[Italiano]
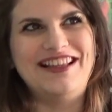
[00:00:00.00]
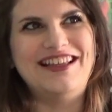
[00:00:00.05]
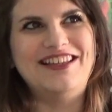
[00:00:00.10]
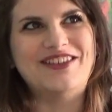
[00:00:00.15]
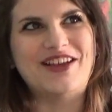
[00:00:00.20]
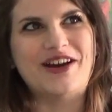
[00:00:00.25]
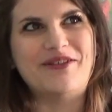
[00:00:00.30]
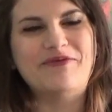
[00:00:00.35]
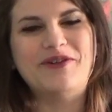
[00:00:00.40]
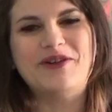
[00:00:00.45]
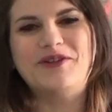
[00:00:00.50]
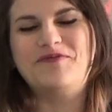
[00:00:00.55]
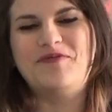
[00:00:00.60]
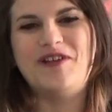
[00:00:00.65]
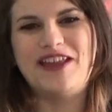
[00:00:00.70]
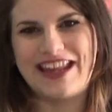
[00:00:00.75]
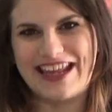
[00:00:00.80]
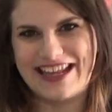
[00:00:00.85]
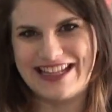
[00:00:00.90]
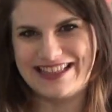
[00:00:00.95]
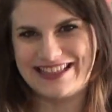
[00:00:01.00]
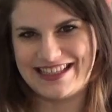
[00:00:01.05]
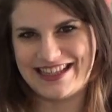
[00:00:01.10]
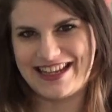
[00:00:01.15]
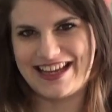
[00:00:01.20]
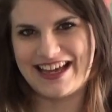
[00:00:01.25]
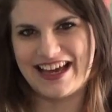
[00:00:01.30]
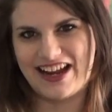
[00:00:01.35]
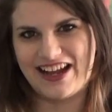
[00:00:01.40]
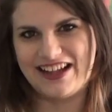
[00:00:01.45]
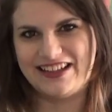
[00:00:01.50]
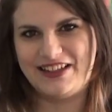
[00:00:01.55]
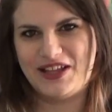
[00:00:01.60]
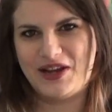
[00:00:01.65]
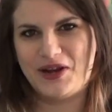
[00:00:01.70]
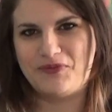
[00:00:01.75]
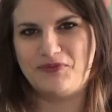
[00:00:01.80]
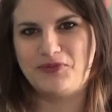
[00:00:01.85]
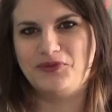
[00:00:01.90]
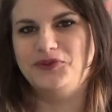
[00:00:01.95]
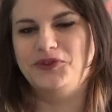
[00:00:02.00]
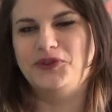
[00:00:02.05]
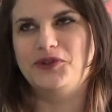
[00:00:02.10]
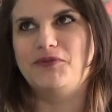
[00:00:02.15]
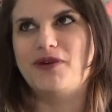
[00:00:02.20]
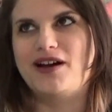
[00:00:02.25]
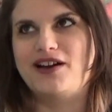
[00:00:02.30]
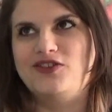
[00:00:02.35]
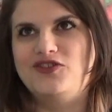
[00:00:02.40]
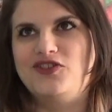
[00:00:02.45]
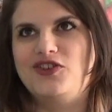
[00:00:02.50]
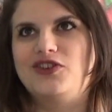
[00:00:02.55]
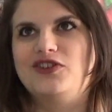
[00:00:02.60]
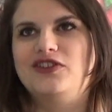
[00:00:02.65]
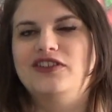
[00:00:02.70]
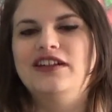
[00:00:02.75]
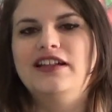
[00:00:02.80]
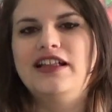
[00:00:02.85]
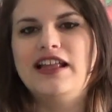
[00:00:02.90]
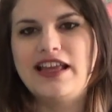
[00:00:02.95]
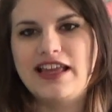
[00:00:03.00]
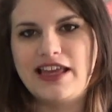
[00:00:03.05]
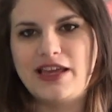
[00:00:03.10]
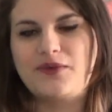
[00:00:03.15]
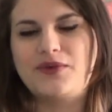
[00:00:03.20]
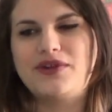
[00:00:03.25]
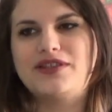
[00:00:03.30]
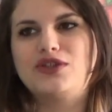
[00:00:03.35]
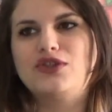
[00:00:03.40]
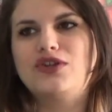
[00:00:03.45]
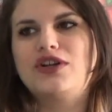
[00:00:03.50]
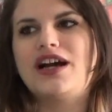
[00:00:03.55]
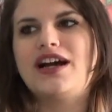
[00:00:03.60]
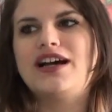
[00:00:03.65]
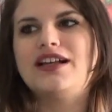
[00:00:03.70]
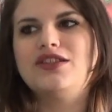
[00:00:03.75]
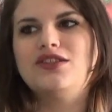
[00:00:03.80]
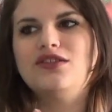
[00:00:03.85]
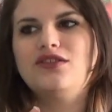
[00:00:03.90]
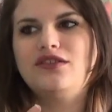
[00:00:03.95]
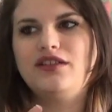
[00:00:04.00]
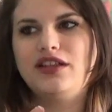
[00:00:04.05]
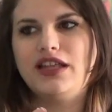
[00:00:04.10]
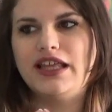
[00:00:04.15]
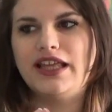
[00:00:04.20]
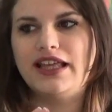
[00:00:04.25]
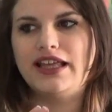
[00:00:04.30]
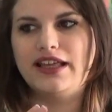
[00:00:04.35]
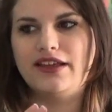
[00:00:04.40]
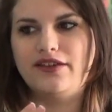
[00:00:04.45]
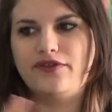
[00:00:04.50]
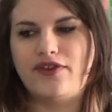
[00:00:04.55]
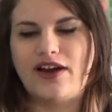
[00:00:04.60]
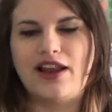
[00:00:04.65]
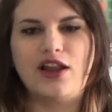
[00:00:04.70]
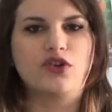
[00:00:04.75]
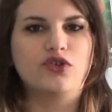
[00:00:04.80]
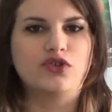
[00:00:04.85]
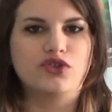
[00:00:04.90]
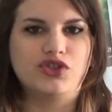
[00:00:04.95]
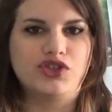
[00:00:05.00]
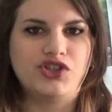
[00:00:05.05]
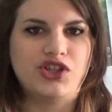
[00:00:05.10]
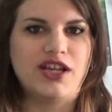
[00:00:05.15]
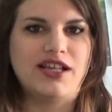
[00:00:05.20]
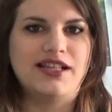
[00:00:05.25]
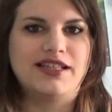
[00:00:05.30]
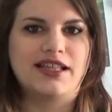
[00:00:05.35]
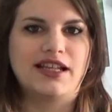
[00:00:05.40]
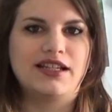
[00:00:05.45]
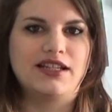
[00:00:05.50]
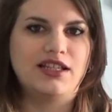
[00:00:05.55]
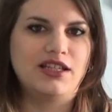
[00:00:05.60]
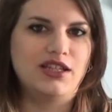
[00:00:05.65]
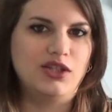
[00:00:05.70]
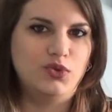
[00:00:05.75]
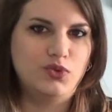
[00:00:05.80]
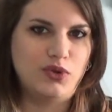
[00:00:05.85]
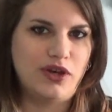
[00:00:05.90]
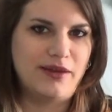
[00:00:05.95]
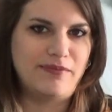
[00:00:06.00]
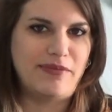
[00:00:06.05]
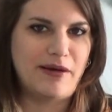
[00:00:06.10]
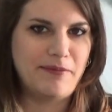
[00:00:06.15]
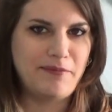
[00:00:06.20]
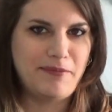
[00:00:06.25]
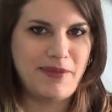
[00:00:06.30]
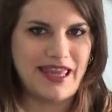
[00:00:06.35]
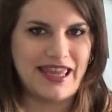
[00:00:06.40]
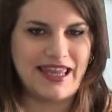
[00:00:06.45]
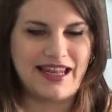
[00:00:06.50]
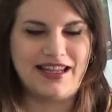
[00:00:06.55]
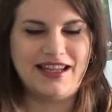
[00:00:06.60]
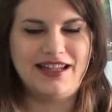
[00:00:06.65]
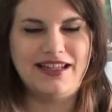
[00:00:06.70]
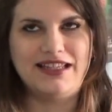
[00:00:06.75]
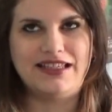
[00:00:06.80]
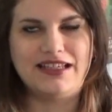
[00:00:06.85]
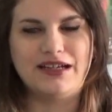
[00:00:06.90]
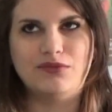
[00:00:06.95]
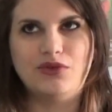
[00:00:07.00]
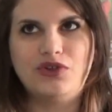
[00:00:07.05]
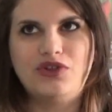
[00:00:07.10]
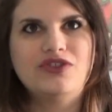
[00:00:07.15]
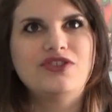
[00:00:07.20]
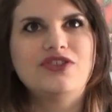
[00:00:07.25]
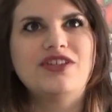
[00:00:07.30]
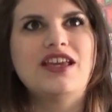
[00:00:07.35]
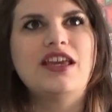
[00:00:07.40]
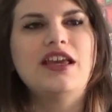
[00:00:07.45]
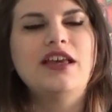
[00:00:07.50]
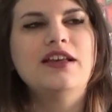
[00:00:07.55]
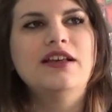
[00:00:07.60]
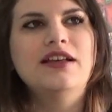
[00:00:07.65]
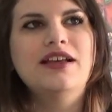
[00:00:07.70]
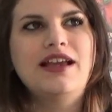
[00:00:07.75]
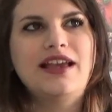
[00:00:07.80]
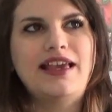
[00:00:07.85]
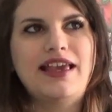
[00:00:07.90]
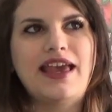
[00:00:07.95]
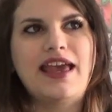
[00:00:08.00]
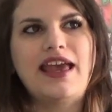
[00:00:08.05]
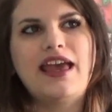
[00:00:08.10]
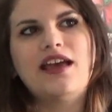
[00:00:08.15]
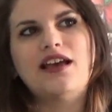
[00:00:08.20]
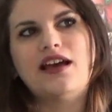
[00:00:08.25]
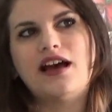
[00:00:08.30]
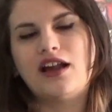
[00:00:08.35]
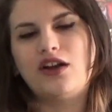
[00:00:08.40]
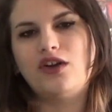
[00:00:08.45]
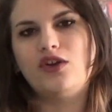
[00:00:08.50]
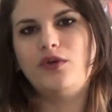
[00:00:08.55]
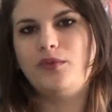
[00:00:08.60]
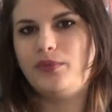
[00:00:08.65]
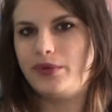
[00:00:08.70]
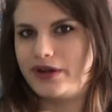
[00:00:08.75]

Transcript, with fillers: diciamo, esperienze di carattere appunto magico. In questo caso eh, fa la conoscenza di due bambini, diciamo così, che hanno